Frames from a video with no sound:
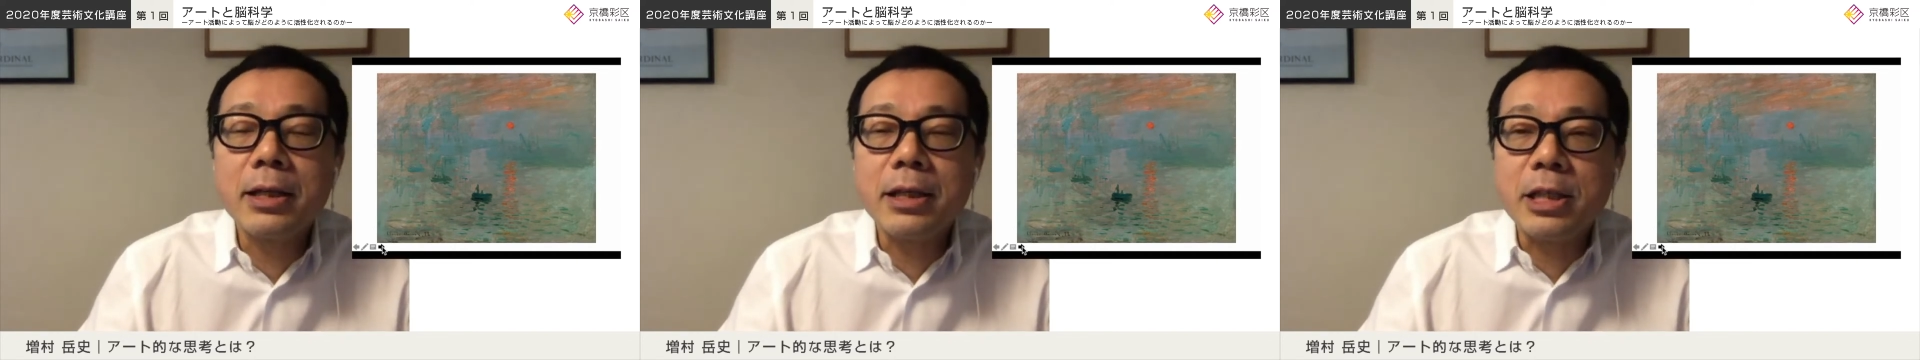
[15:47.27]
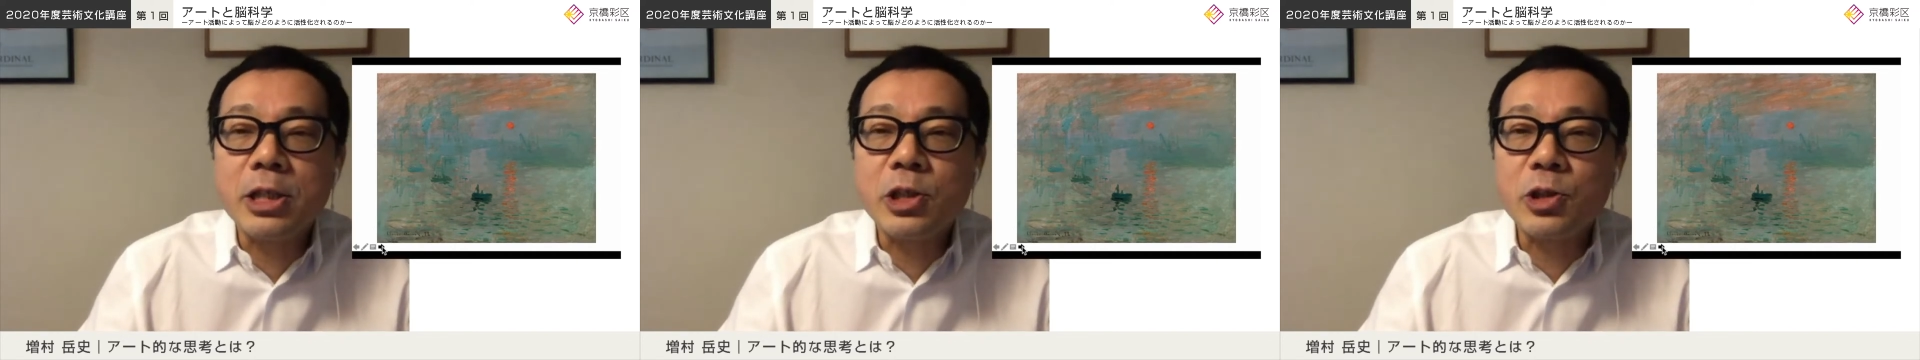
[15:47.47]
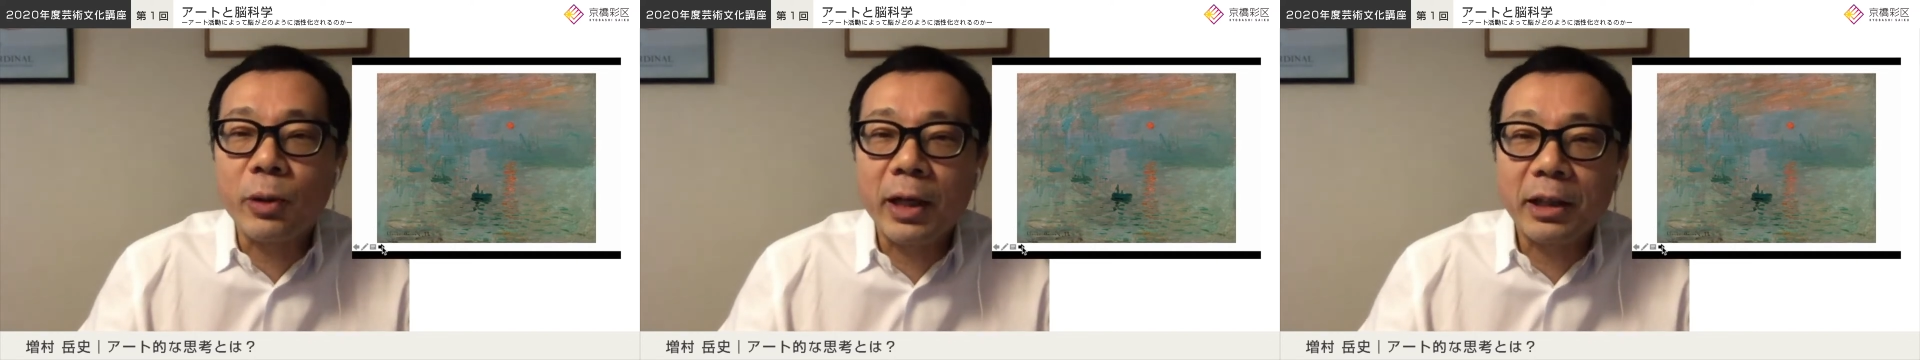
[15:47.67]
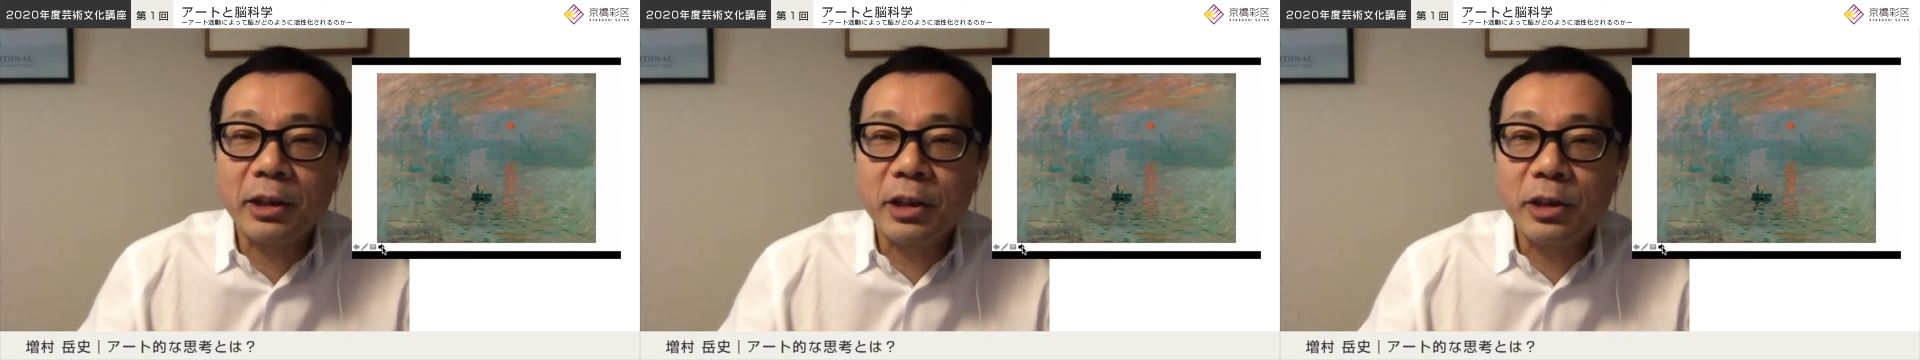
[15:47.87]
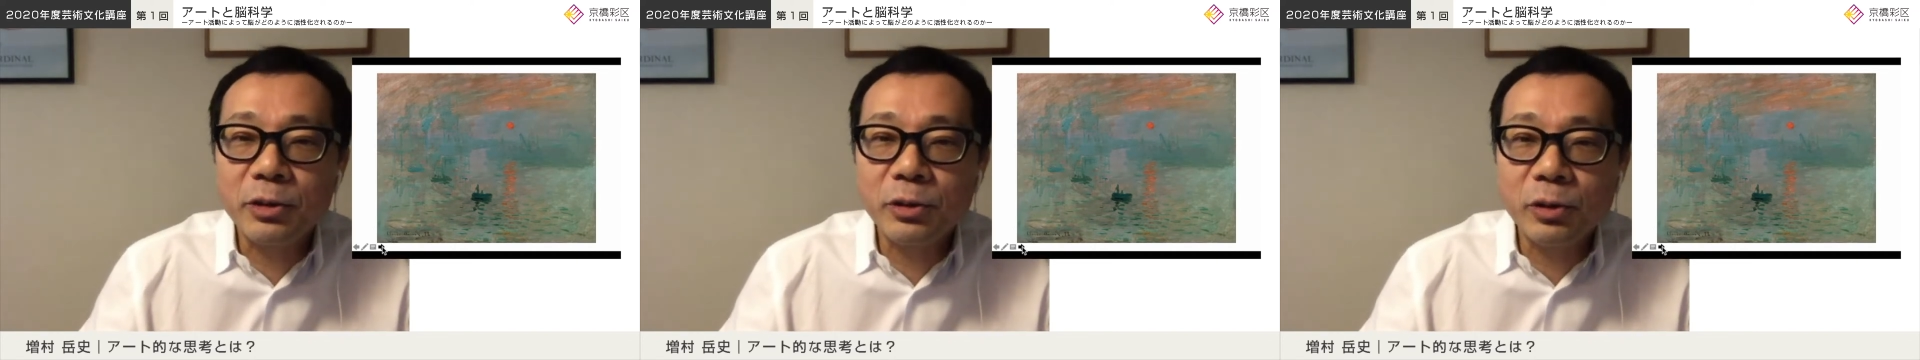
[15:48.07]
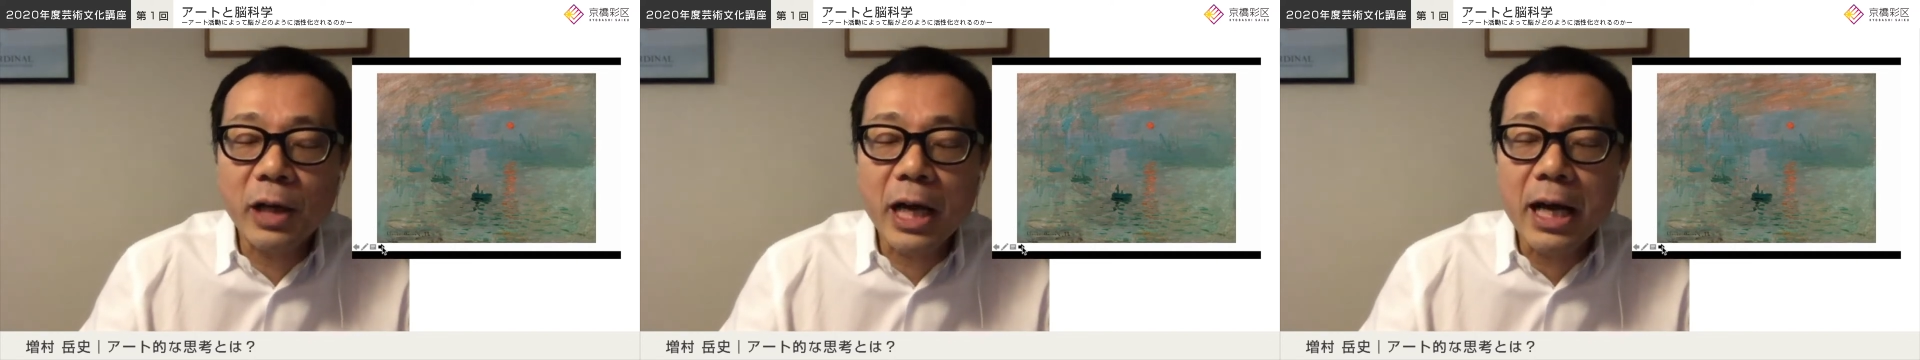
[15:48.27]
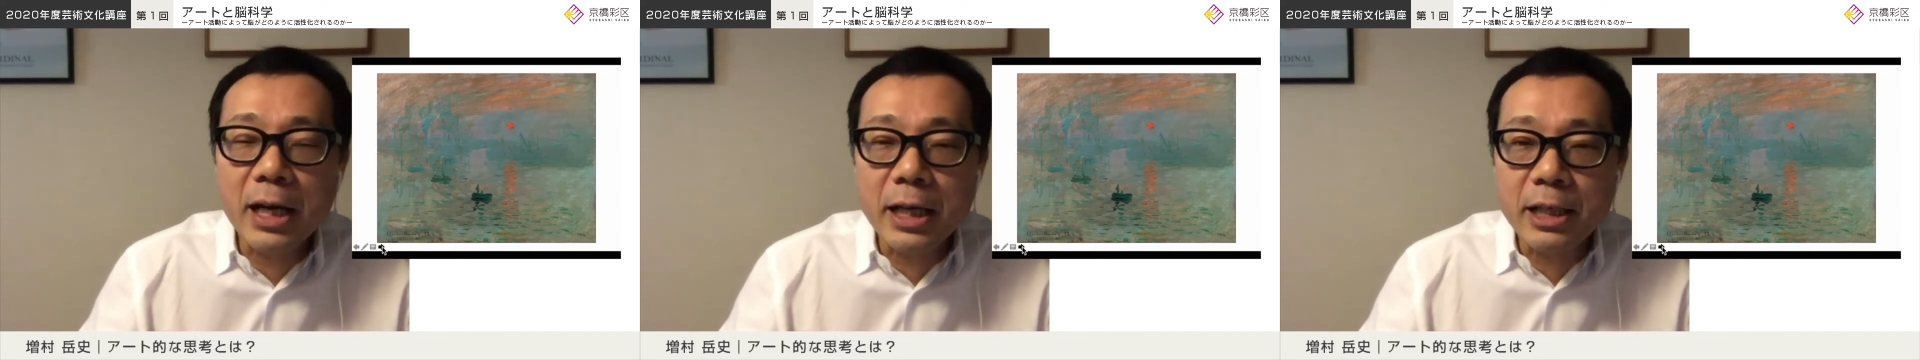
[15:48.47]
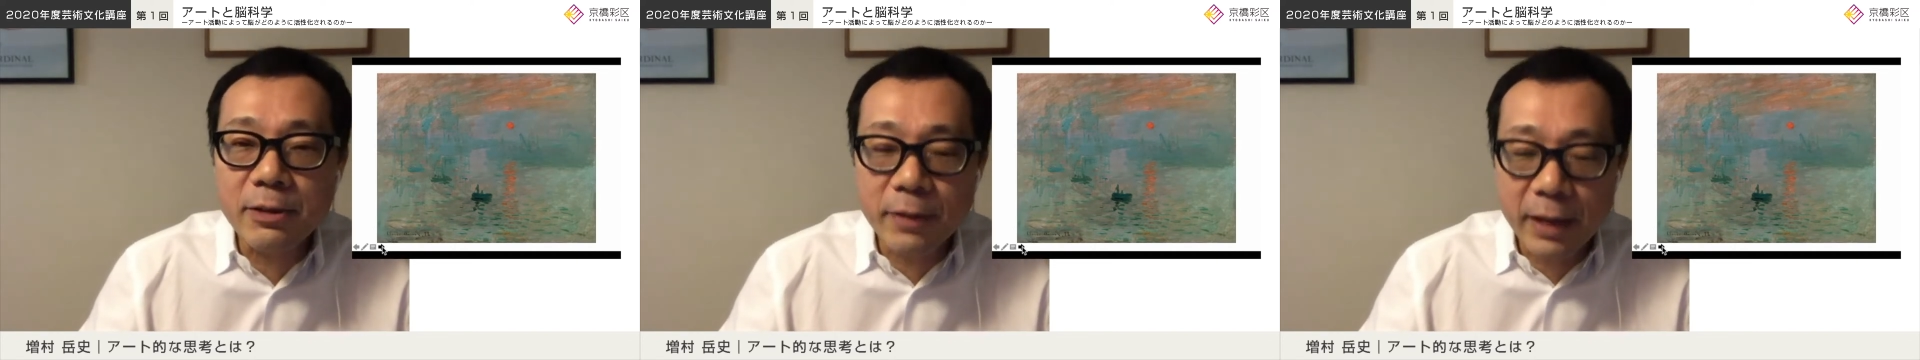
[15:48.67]
印象派っていうのは
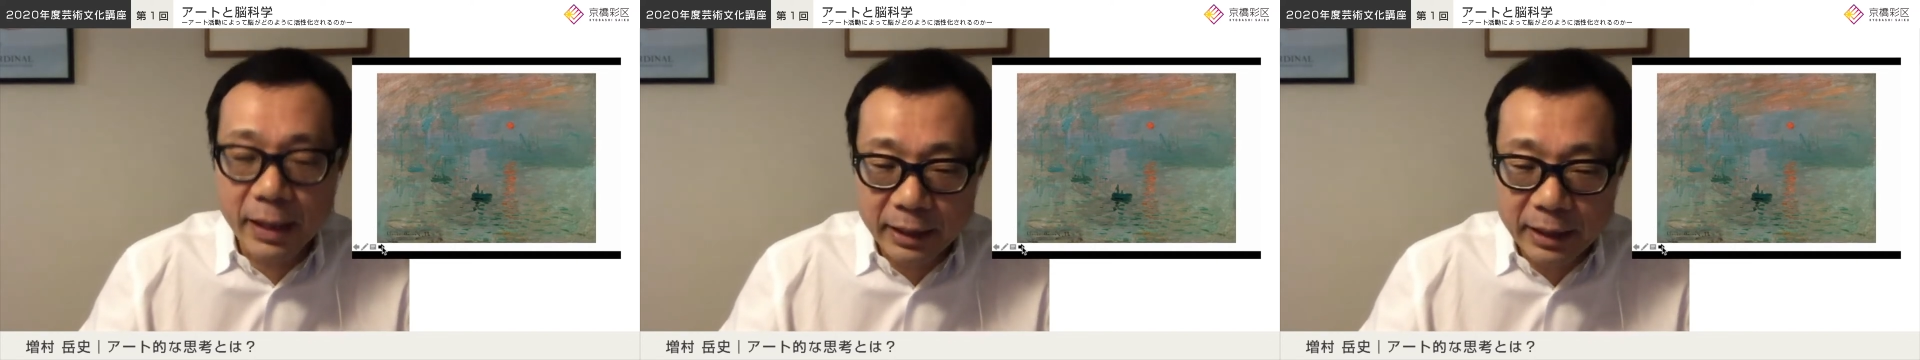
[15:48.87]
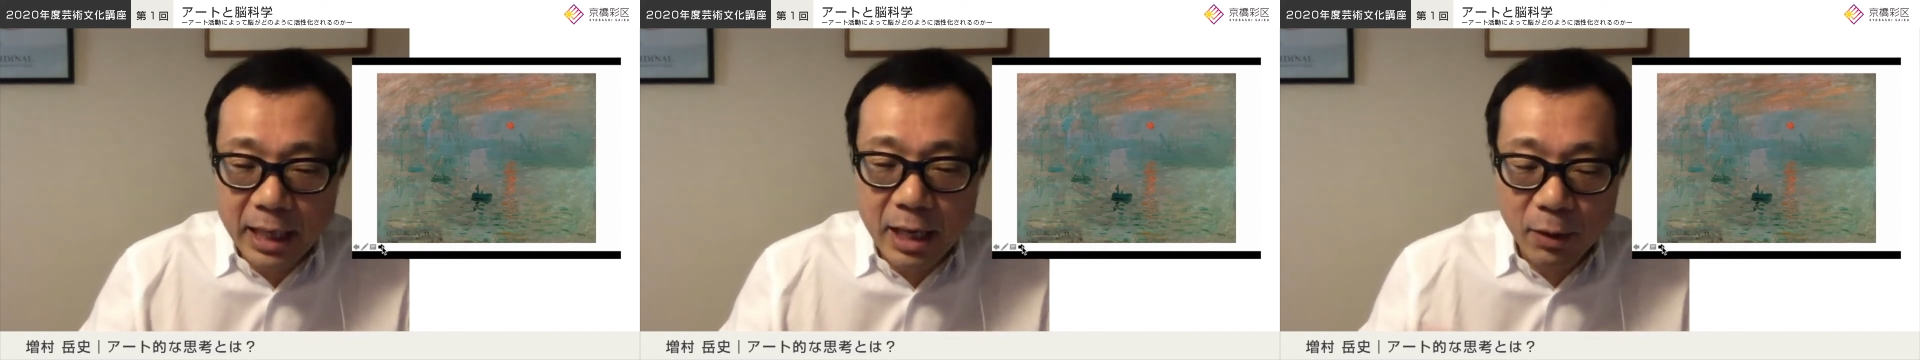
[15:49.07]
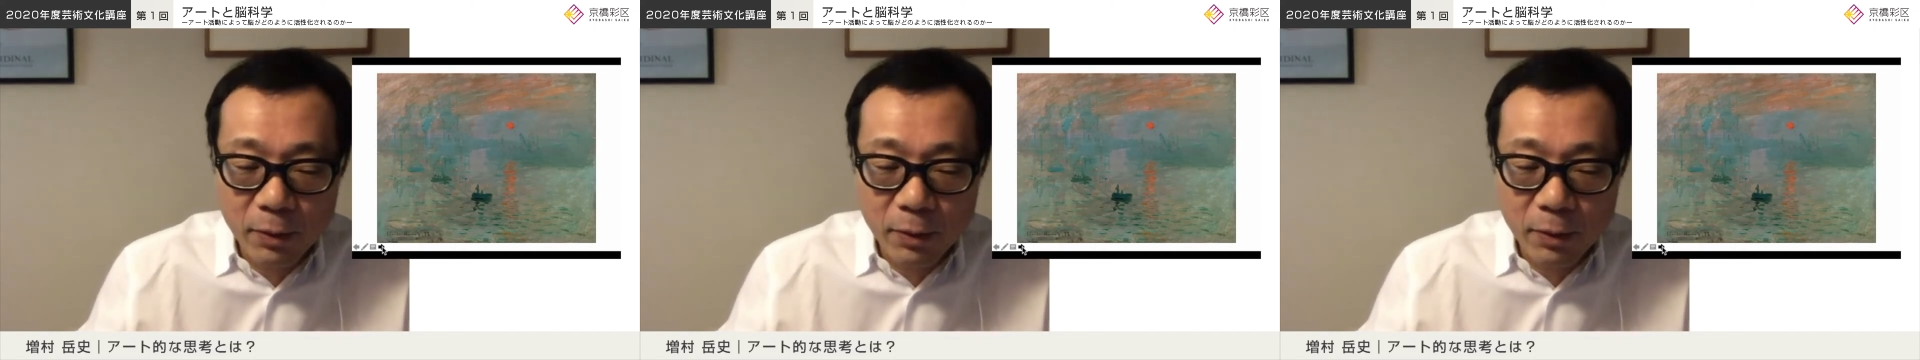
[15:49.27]
言われた